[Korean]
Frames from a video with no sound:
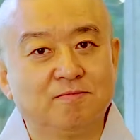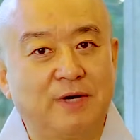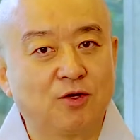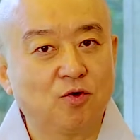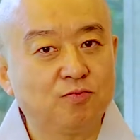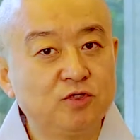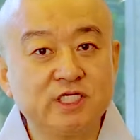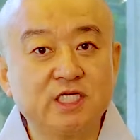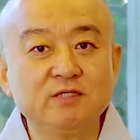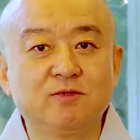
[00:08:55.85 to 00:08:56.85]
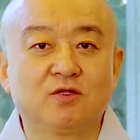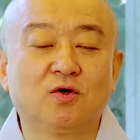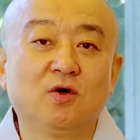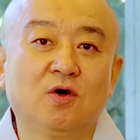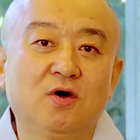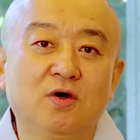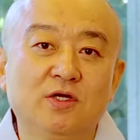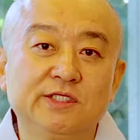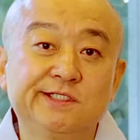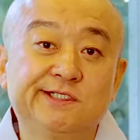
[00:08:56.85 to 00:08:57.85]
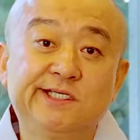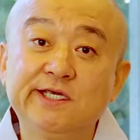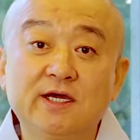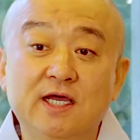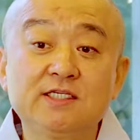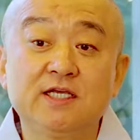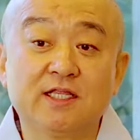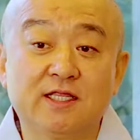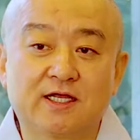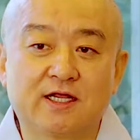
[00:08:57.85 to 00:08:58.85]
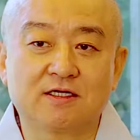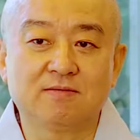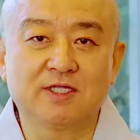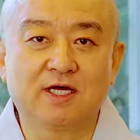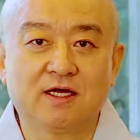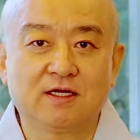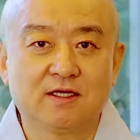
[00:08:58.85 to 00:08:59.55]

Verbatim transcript: 바로 불자님들도 지혜가 있어야 된다는 겁니다.